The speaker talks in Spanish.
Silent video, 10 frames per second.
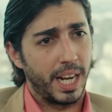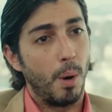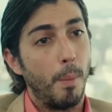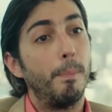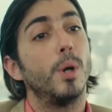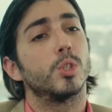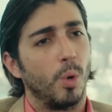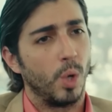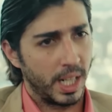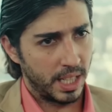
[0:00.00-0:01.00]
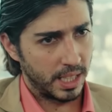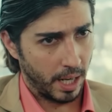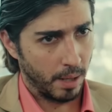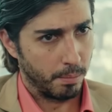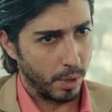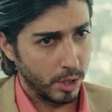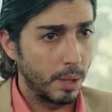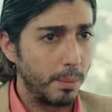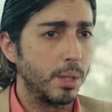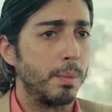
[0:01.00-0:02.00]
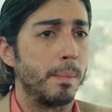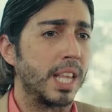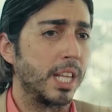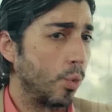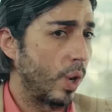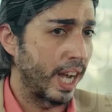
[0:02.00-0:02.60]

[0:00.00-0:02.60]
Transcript: queremos postmodernizar. Por eso estamos implementando un